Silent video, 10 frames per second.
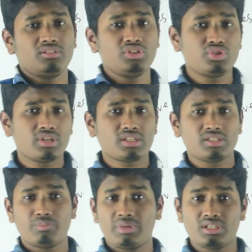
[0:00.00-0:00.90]
নিশ্চয়ই একটা
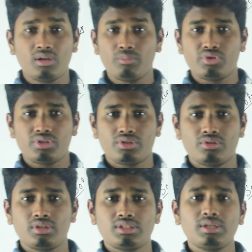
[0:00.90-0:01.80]
স্পেশাল বৈশিষ্ট্য
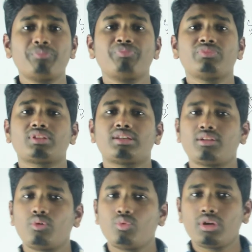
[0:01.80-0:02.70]
আছে
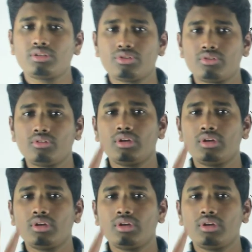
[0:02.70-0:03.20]
তাদের উড়ার জন্য